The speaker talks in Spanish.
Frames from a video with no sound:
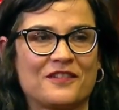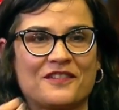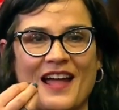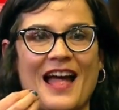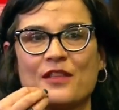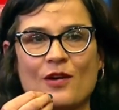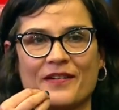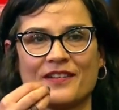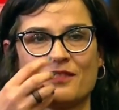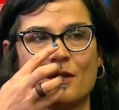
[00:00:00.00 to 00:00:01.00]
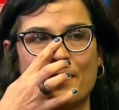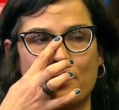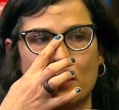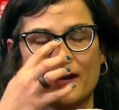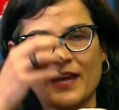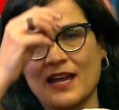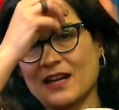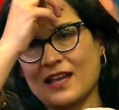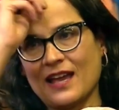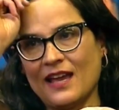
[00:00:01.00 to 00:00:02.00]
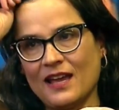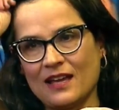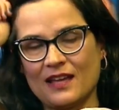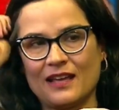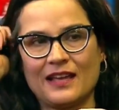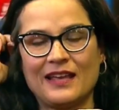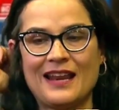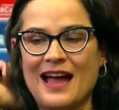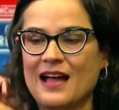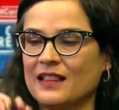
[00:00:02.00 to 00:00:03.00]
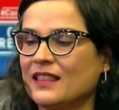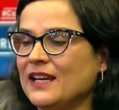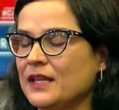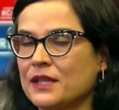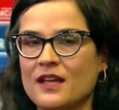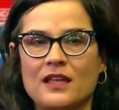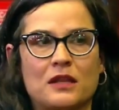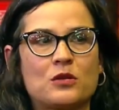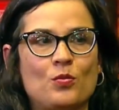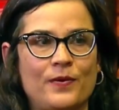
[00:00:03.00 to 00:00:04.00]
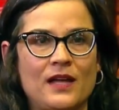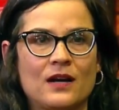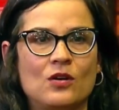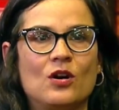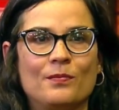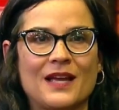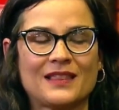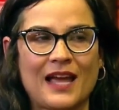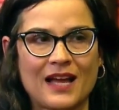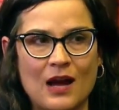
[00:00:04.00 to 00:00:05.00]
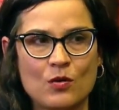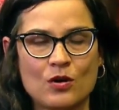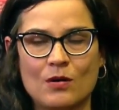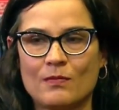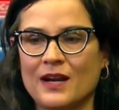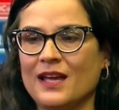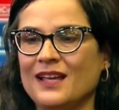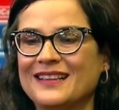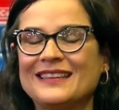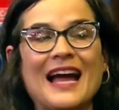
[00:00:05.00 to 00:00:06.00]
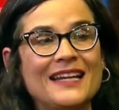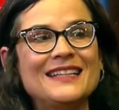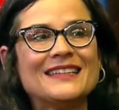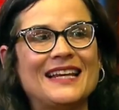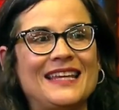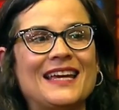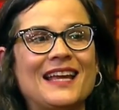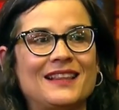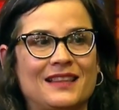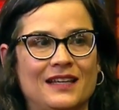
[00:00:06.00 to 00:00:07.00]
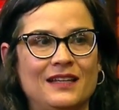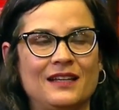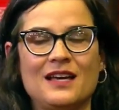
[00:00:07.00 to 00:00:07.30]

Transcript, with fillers: O sea, yo a veces no me puedo creer que eh, la triste y estúpida Colombia tenga un hombre tan inteligente